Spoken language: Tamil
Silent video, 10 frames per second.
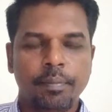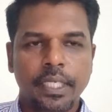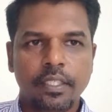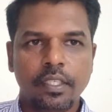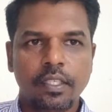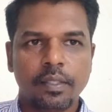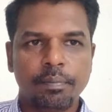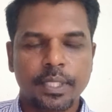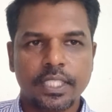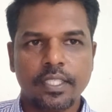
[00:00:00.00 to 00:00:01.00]
மெட்டா
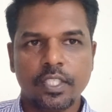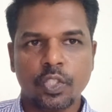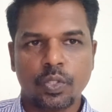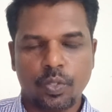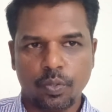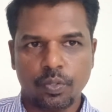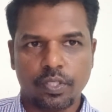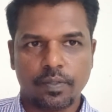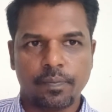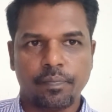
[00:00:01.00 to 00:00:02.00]
பிஸ்னஸ் சூட்